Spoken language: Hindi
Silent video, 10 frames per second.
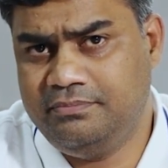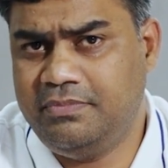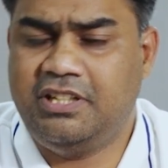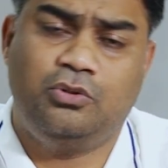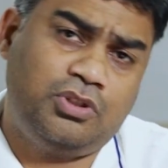
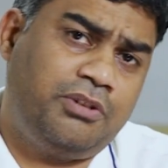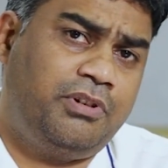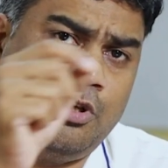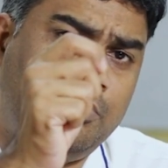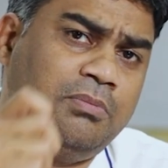मेरे दूसरे
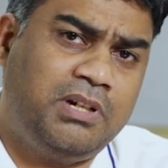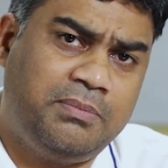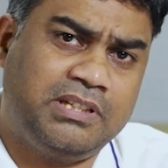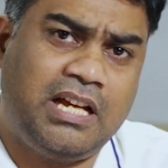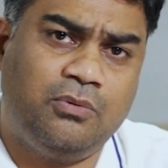वीडियो में भी मैंने
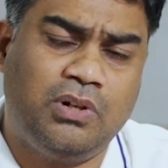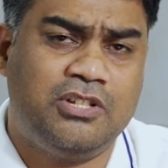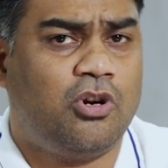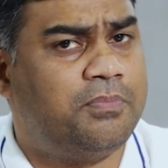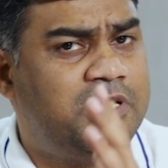बताया हुआ है
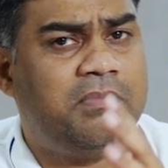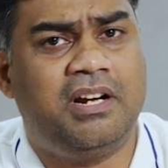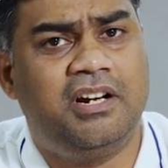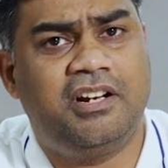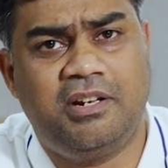जॉब इज़
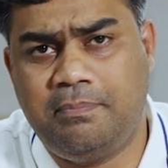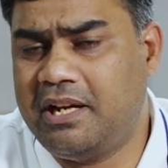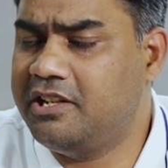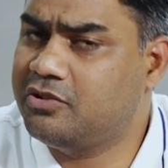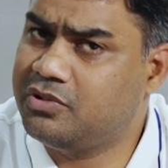मैंडेटरी
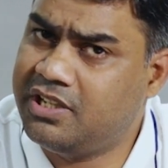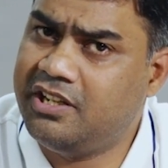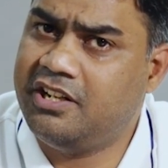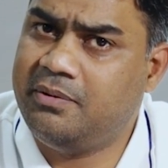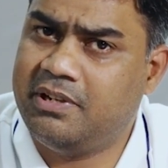पैकेज को
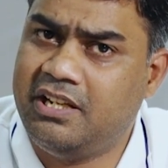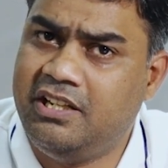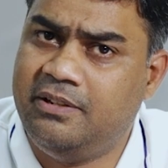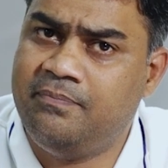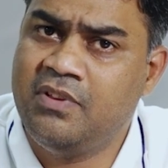सेकेंडरी
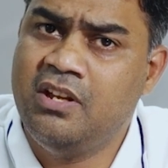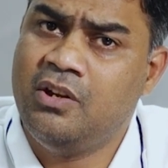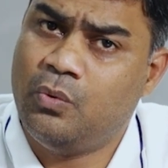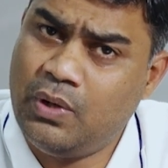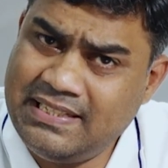बनाइए
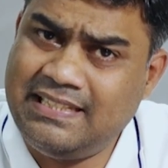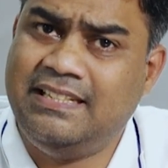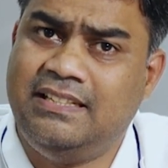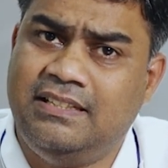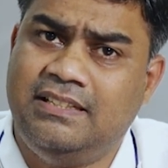वैसे
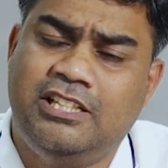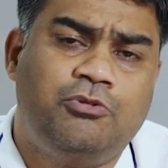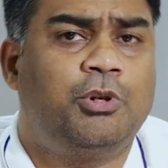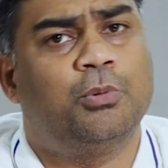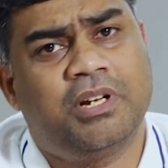ही
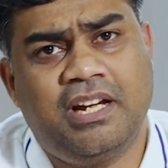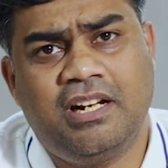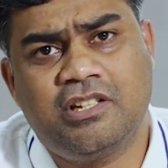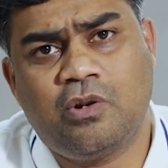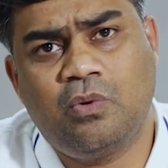इस वीडियो में
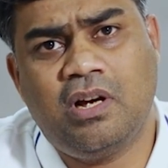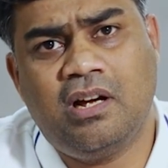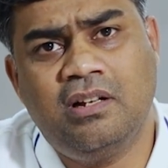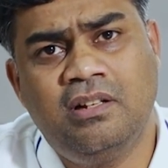कहना चाहूँगा